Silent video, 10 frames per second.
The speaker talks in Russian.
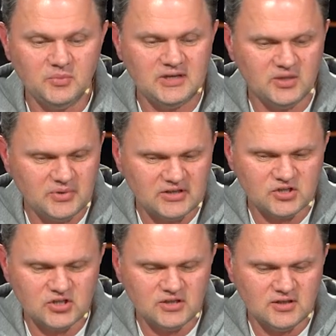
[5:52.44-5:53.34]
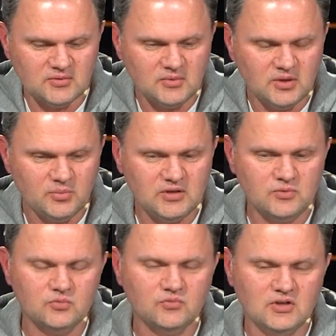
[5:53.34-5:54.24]
мобильное приложение,
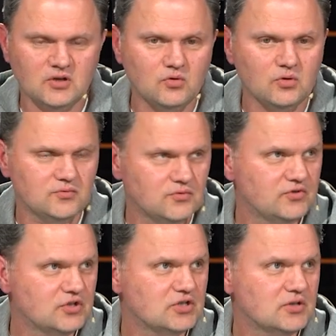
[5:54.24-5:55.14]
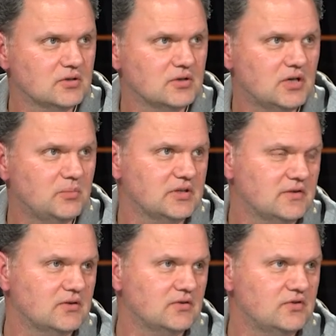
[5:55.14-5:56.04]
поэтому на голову выше
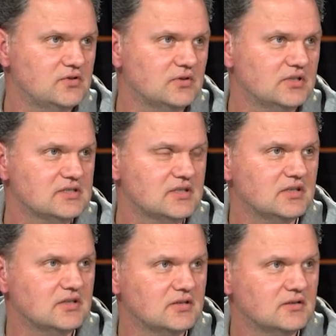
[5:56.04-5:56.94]
обыкновенного видеорегистратора.